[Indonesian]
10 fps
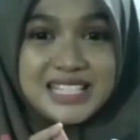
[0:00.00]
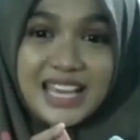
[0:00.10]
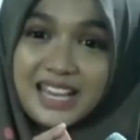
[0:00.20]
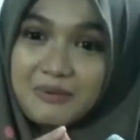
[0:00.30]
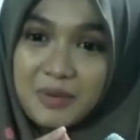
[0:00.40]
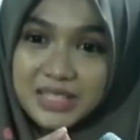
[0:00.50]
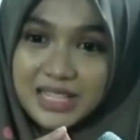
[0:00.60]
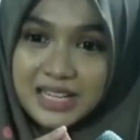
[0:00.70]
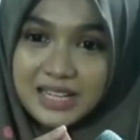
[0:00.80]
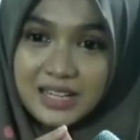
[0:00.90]
Dia apa
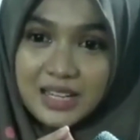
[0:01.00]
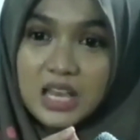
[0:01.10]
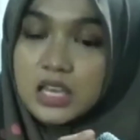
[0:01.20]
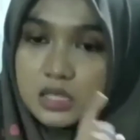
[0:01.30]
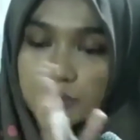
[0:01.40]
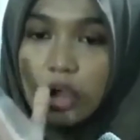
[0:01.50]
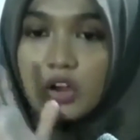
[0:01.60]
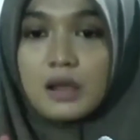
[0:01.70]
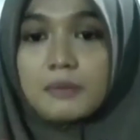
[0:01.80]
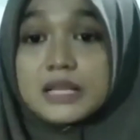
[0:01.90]
mboten? Semua
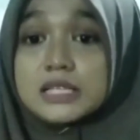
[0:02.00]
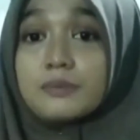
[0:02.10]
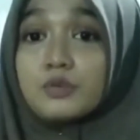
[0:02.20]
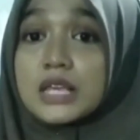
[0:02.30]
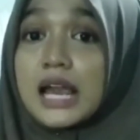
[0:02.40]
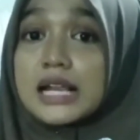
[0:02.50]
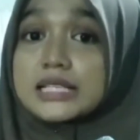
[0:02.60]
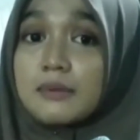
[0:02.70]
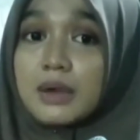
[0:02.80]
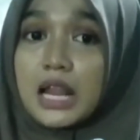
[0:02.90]
orang pasti punya
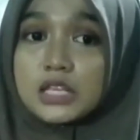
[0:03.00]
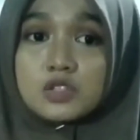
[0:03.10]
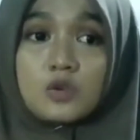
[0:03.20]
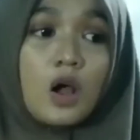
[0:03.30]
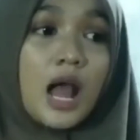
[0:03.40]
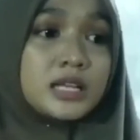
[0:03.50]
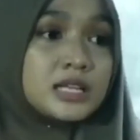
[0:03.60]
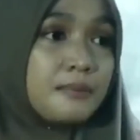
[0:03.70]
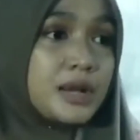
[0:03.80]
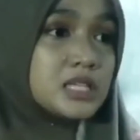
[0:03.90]
rasa malas.
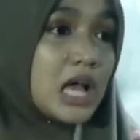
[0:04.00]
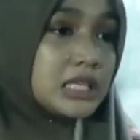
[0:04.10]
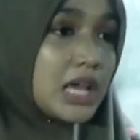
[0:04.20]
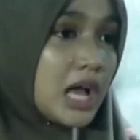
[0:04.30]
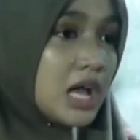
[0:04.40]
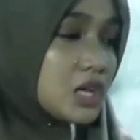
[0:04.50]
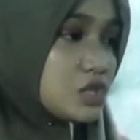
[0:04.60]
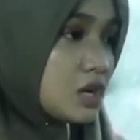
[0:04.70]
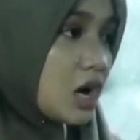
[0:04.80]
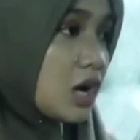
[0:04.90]
Ada masanya
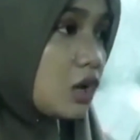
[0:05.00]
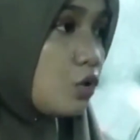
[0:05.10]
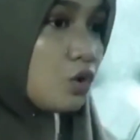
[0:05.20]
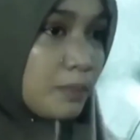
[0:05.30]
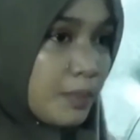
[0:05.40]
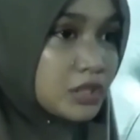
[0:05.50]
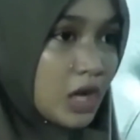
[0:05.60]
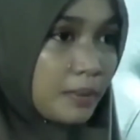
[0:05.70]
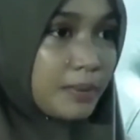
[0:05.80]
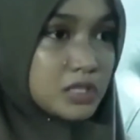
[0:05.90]
jenengan itu
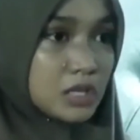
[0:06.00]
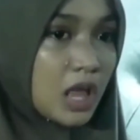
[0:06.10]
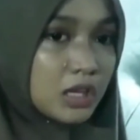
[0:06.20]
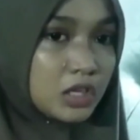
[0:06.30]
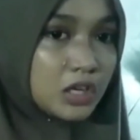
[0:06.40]
ibadahnya pas lagi